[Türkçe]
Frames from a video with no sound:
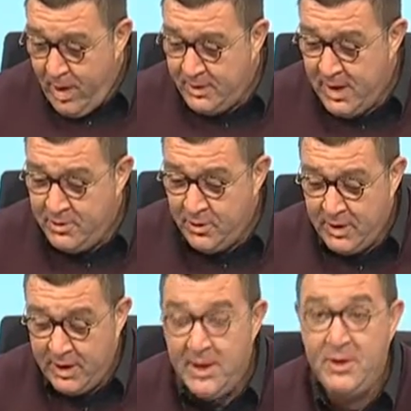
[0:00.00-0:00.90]

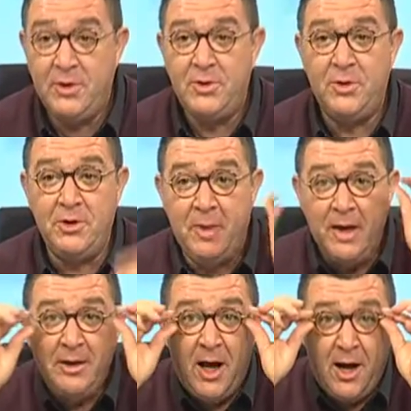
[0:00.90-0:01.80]
Televizyonda girmecon
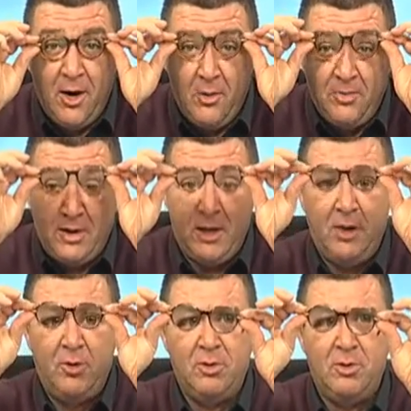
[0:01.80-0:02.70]
içmek,
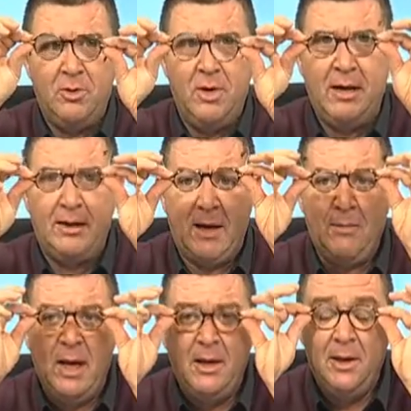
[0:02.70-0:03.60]
akayoptikten gözlükler
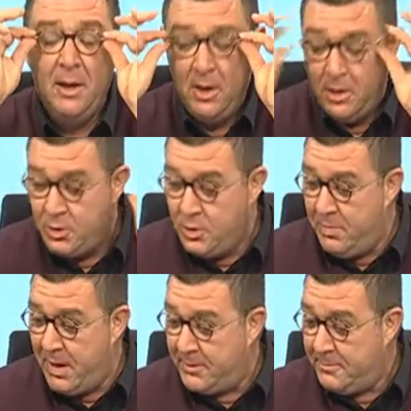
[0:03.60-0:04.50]
takmak
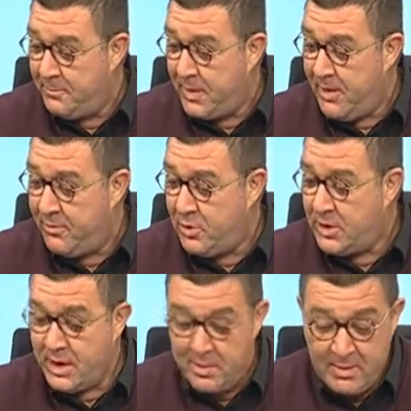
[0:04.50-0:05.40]
süper.
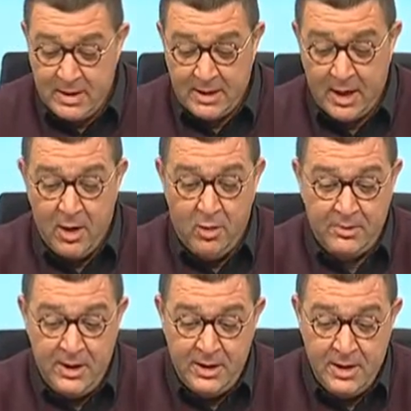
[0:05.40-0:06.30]
Lefkoşa'da Mehmet
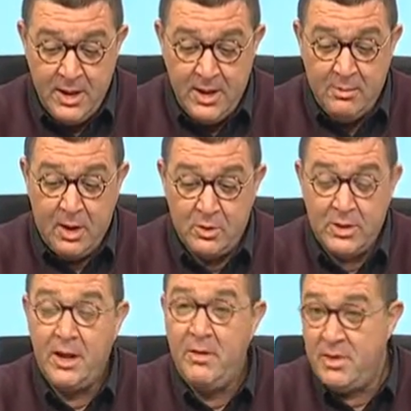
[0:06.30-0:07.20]
Akayoptik,
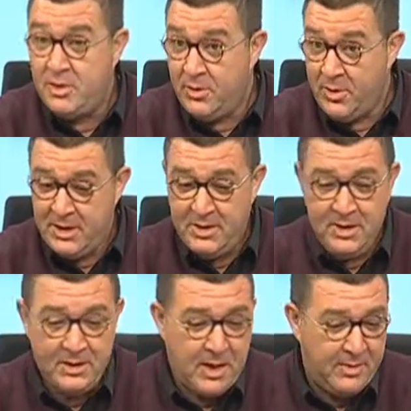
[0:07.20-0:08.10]
Mausa'da Vizyon
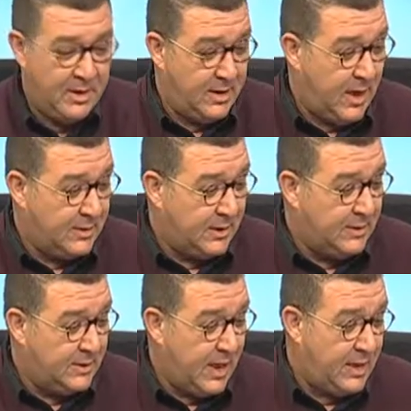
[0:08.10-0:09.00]
2000 tabii ki.
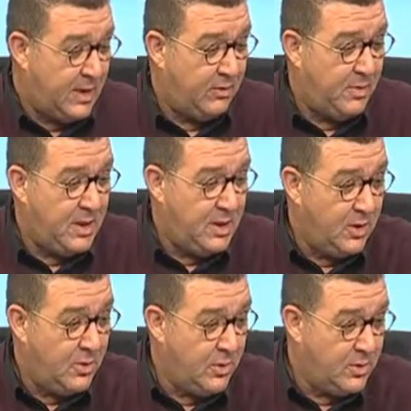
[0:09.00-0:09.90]
Adanın tek
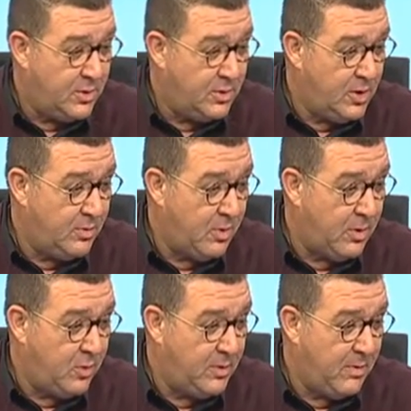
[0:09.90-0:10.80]
FPDO gözlükçü
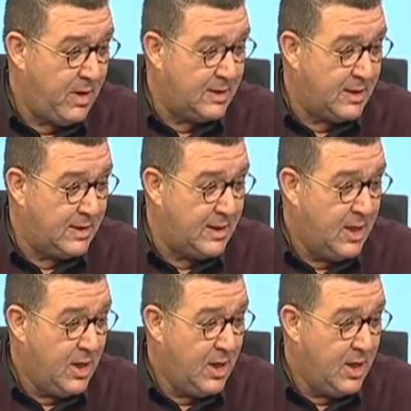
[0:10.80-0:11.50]
diplomalı optik mağazası.